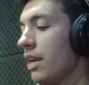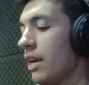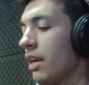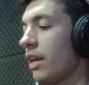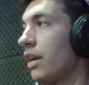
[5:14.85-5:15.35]
La
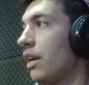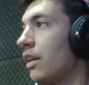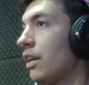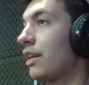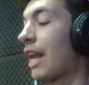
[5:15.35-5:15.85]
eh,
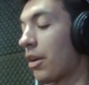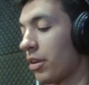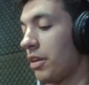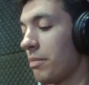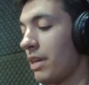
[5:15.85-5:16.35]
hidroeléctrica. claro,
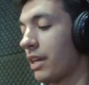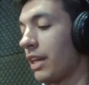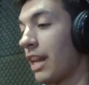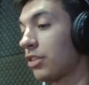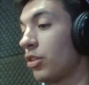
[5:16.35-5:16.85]
eh, eh,
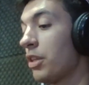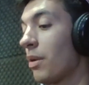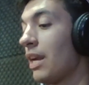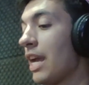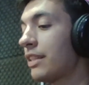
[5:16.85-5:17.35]
generación
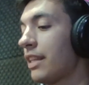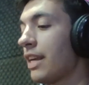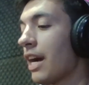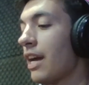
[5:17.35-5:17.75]
hidroeléctrica,